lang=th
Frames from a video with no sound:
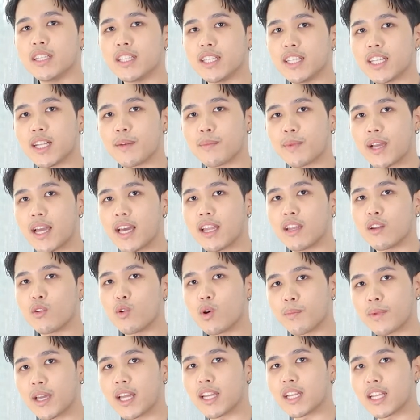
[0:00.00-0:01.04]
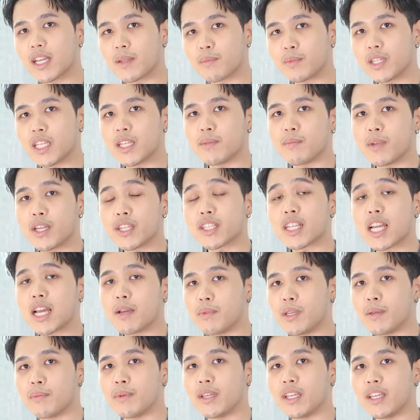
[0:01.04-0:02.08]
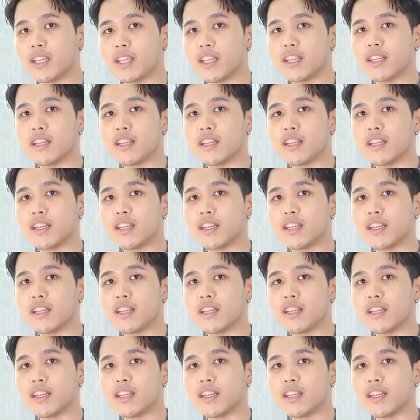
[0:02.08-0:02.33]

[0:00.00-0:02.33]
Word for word: ที่ทำงานร่วมกันกับทีม HRBP